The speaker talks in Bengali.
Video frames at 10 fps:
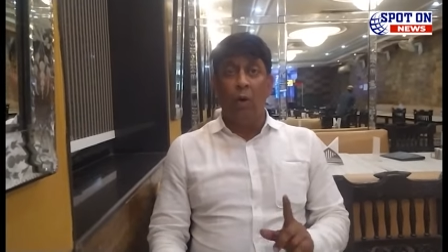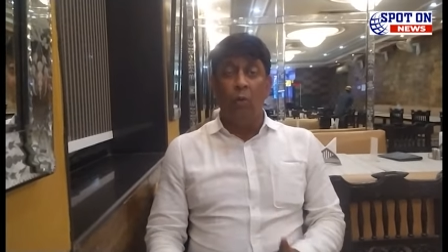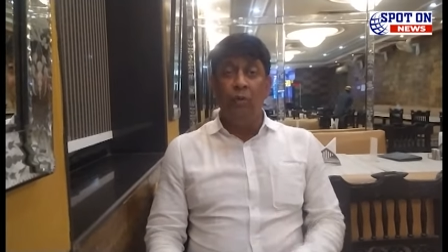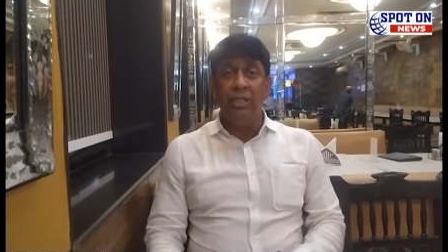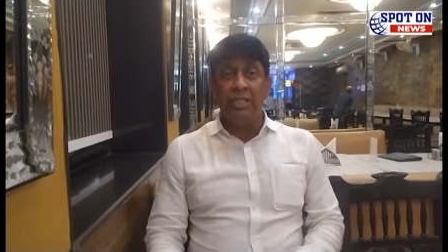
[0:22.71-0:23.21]

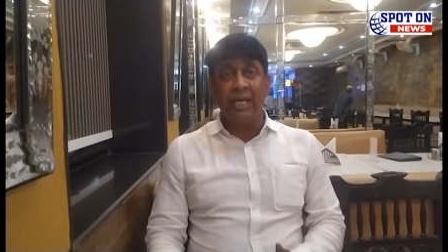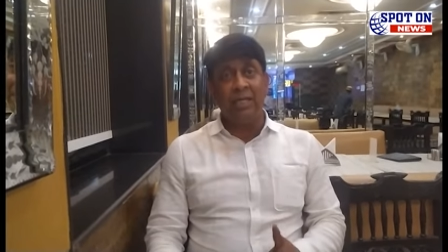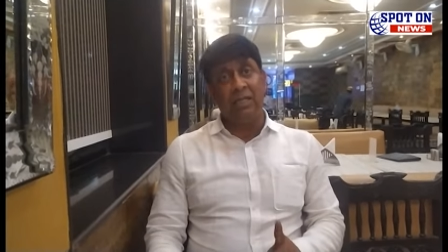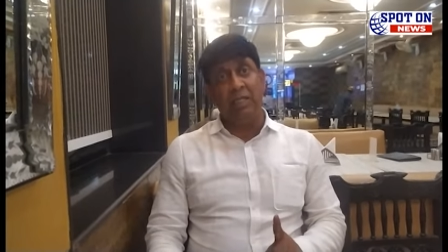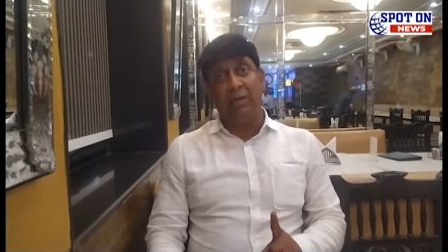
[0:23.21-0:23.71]
অভিষেক
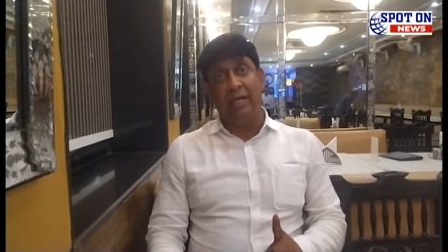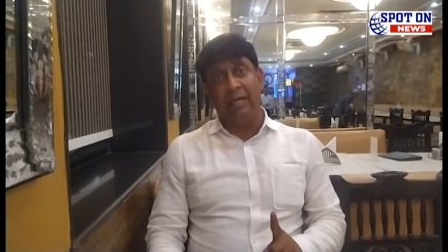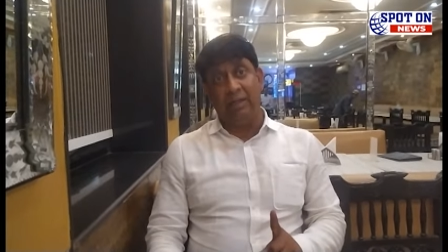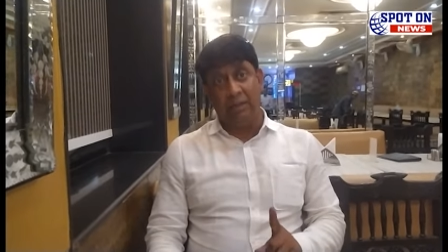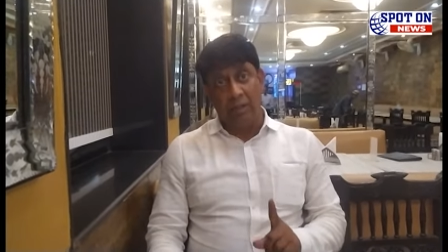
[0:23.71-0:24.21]
কি বলে
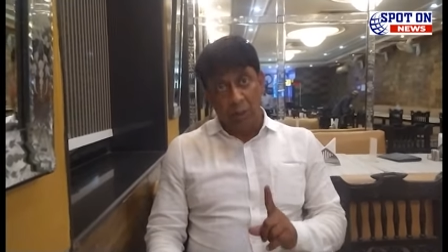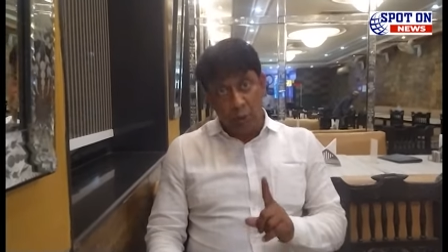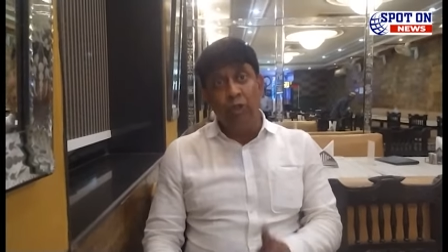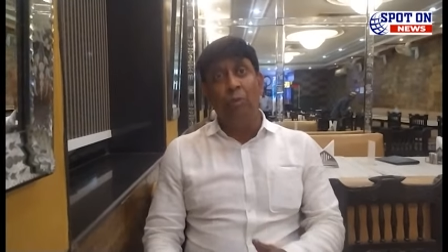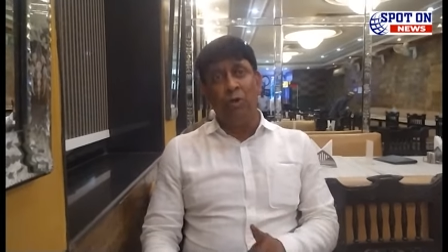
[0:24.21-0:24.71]

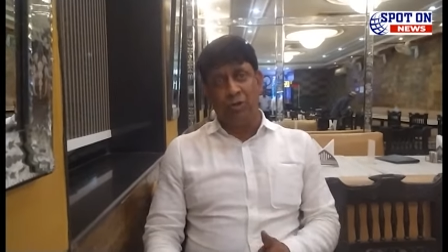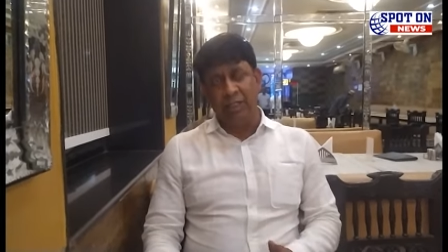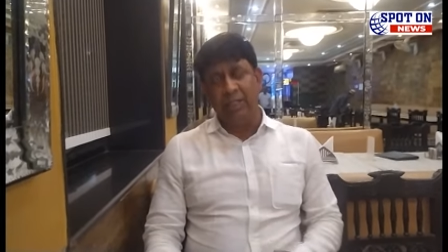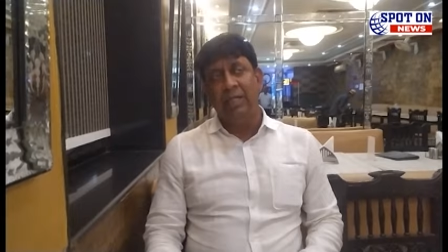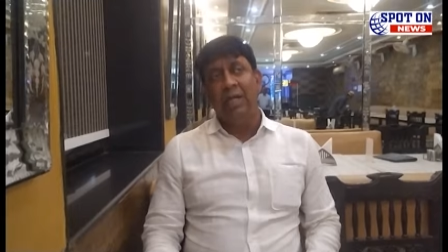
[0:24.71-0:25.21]
সূর্যবংশী
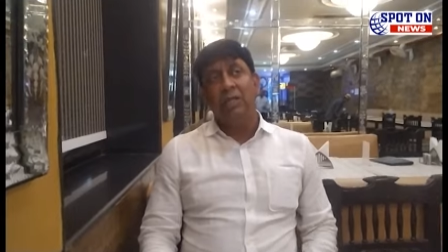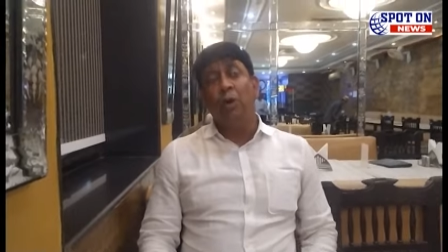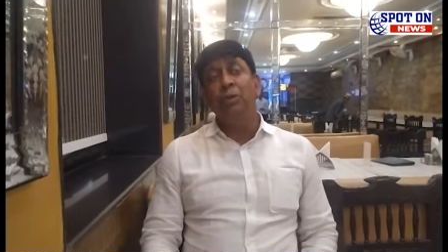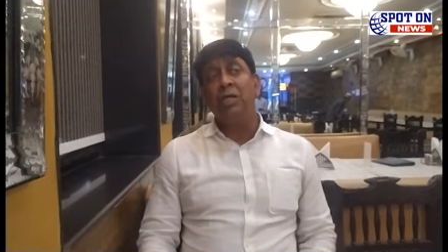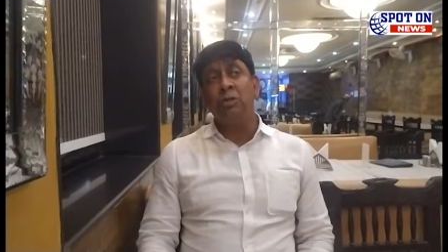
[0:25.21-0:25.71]
তো
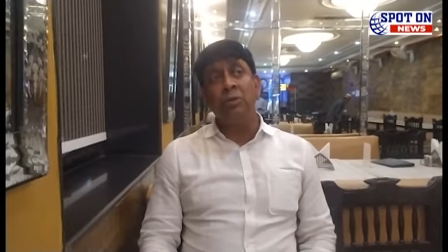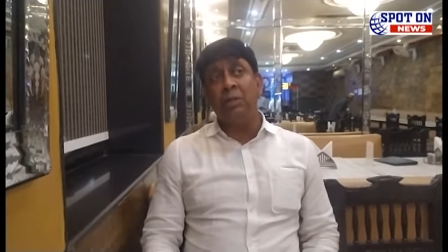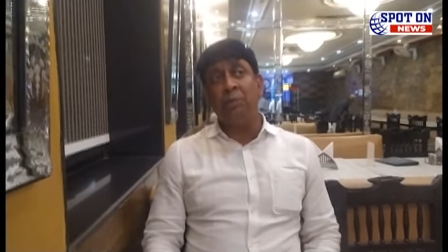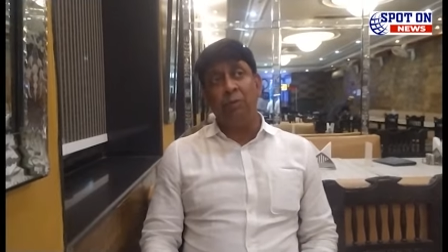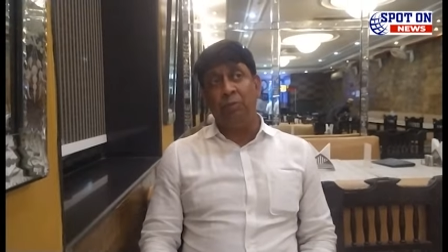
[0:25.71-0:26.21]
অভিষেক সূর্য
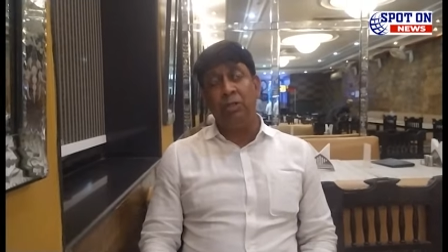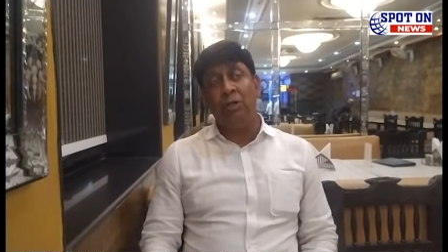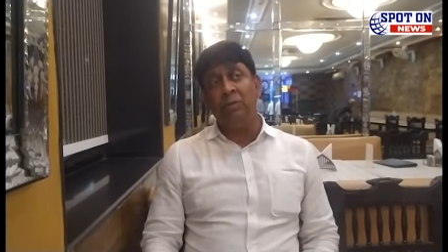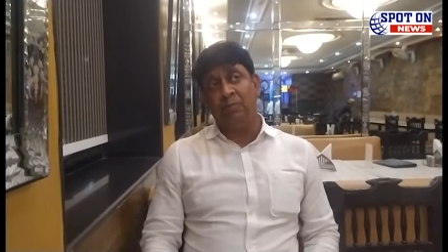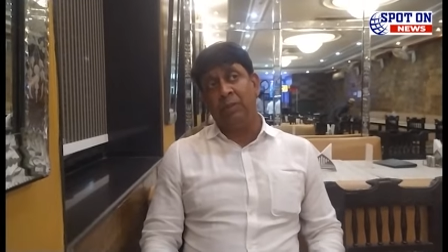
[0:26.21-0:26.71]

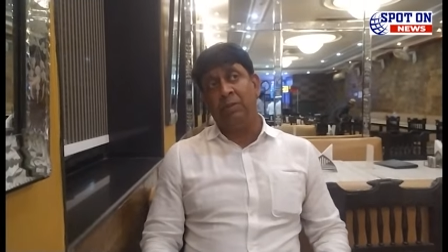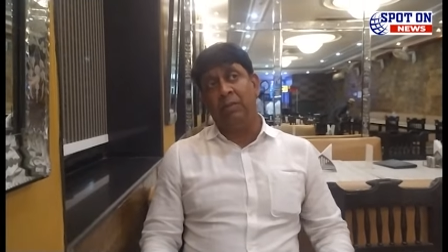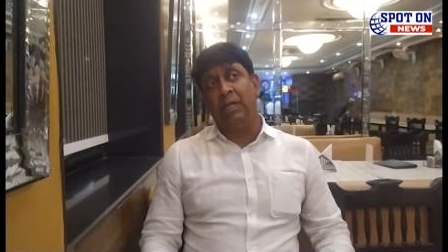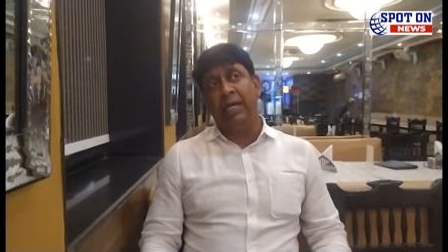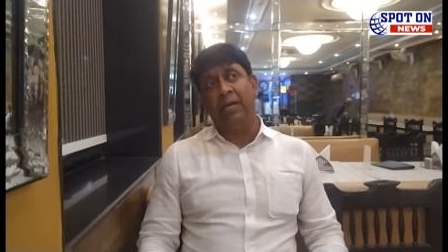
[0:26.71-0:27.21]
ভীষণ
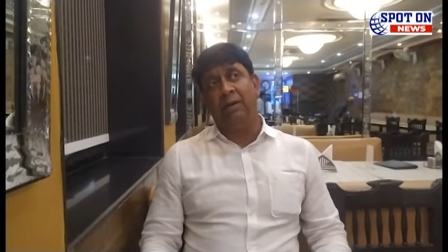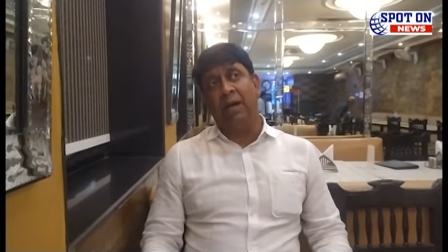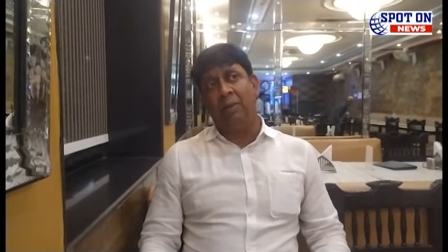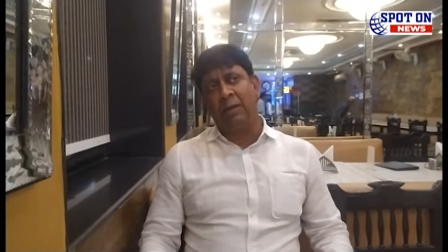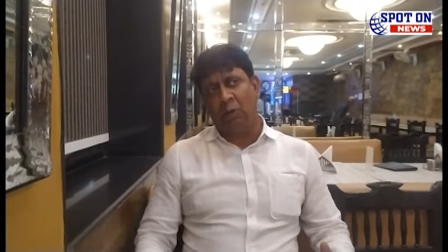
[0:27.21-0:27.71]
মানে
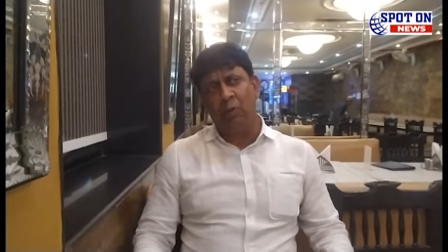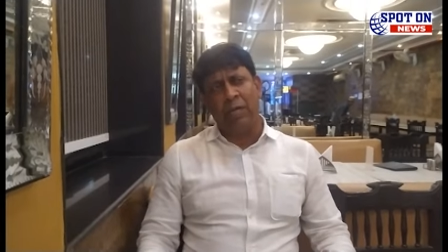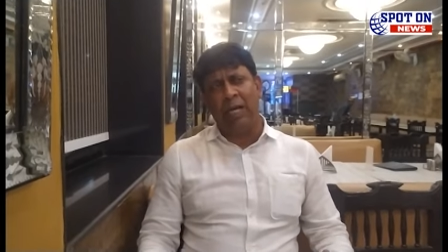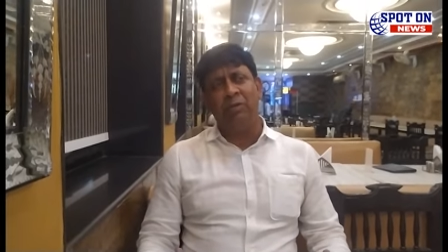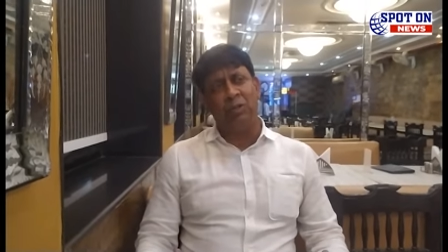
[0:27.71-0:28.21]
আমার ওর
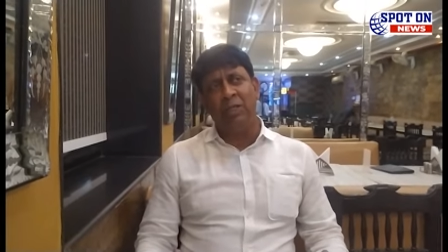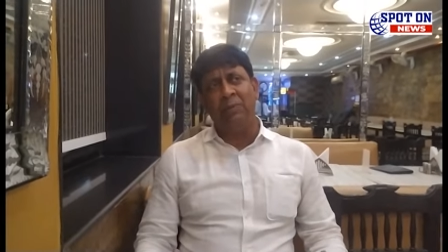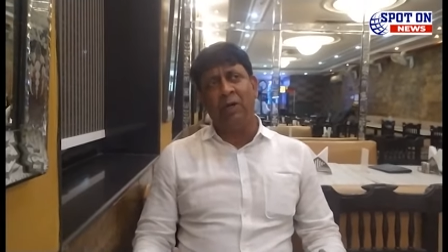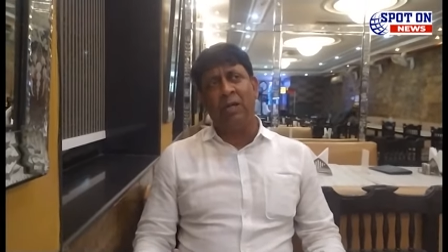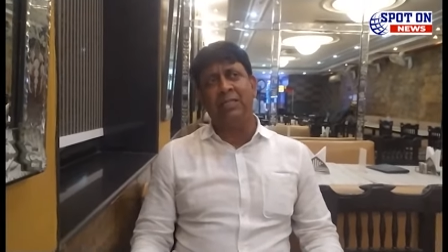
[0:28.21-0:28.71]
খেলা ভীষণই
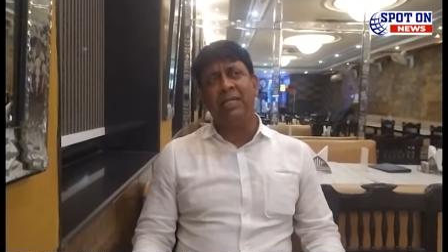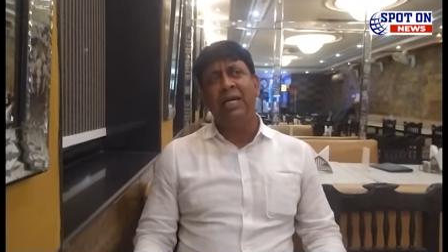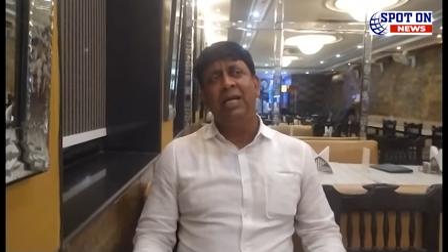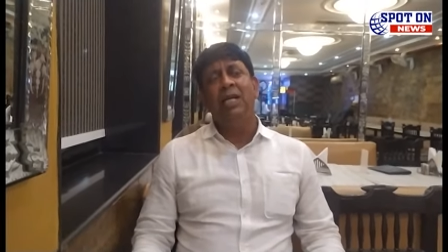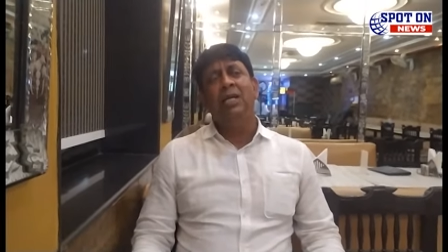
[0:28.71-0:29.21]
ভালো লাগছে
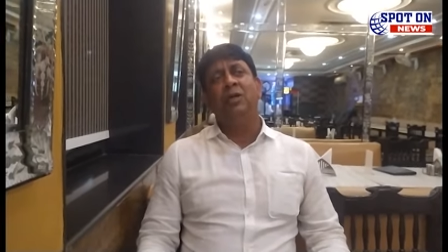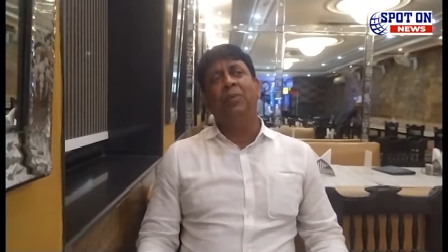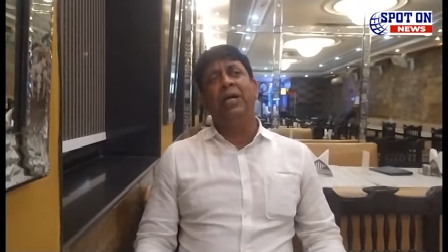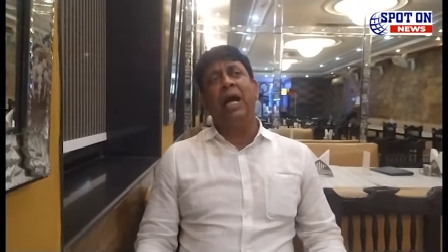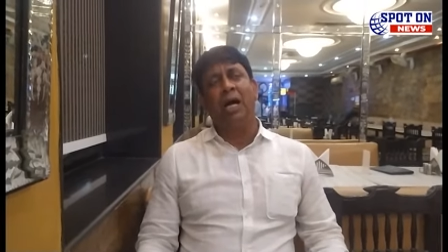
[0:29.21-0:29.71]

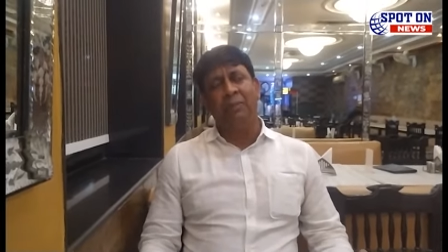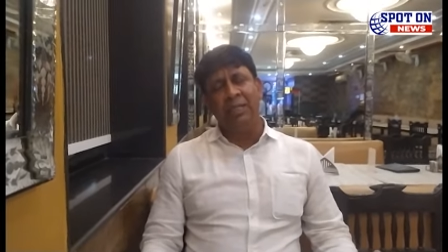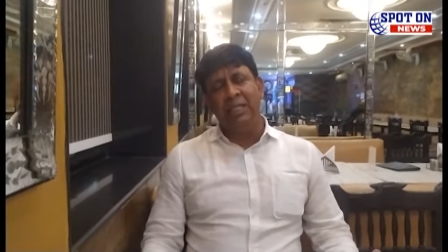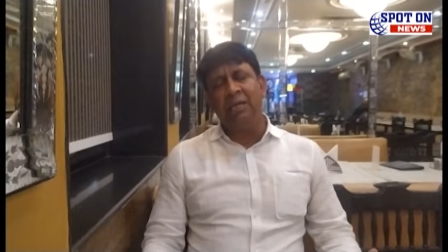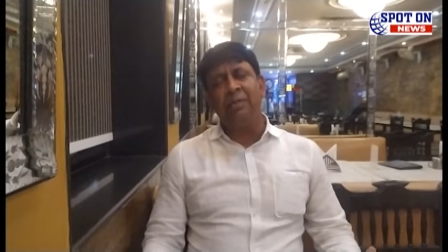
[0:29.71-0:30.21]
তবে আগামী
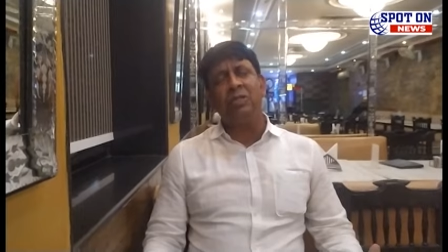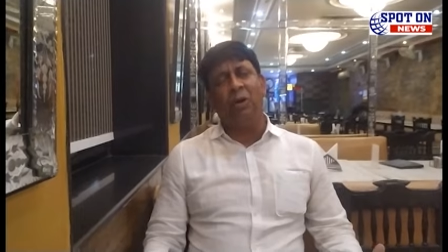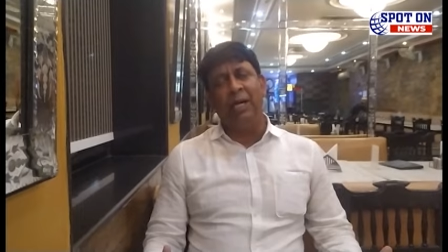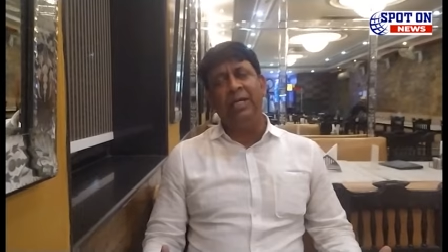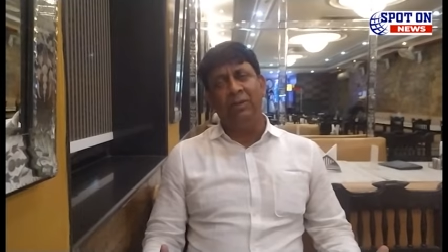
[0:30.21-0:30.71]
দিন দেখবেন
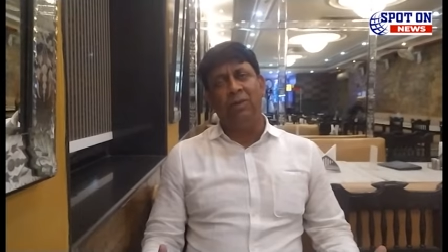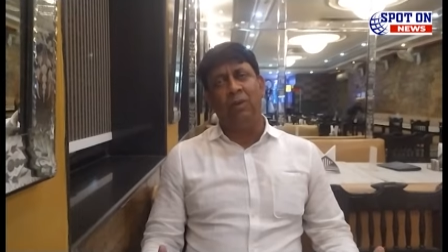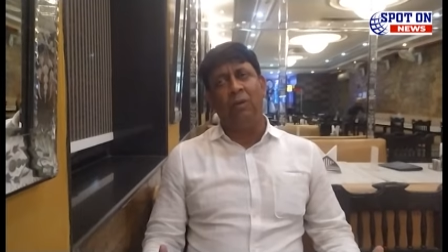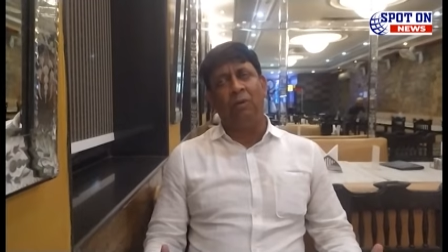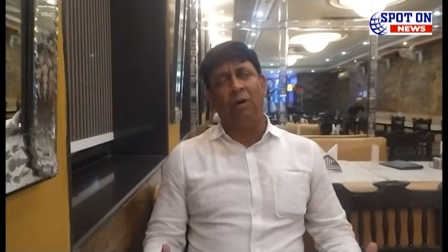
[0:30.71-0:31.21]
সবাই ও
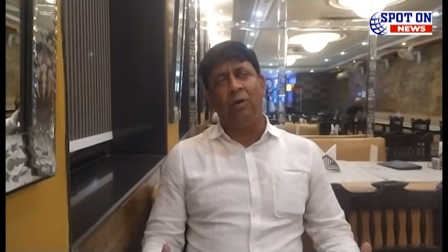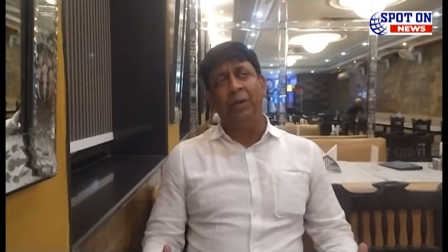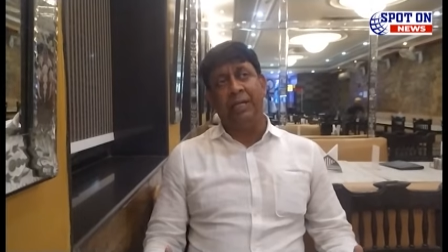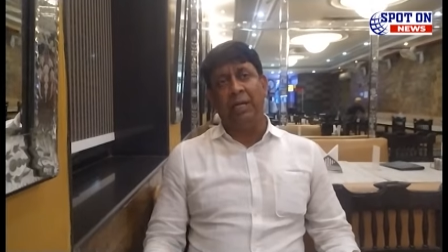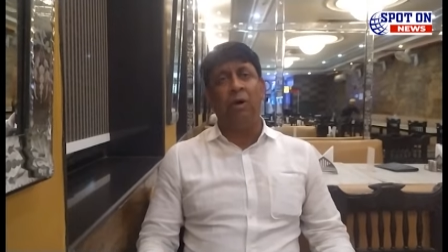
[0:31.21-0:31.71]

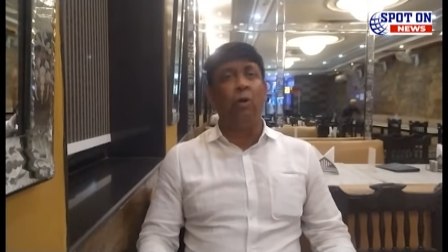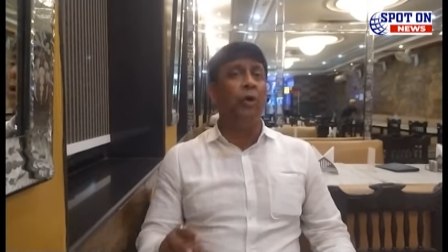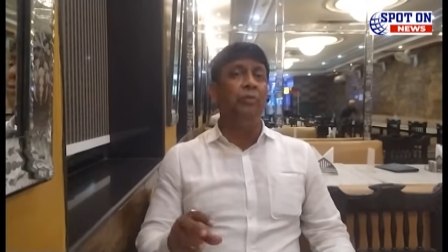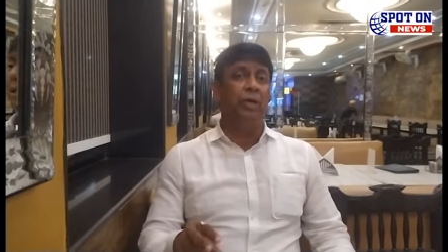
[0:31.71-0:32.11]
অটোমেটিক এবং ওই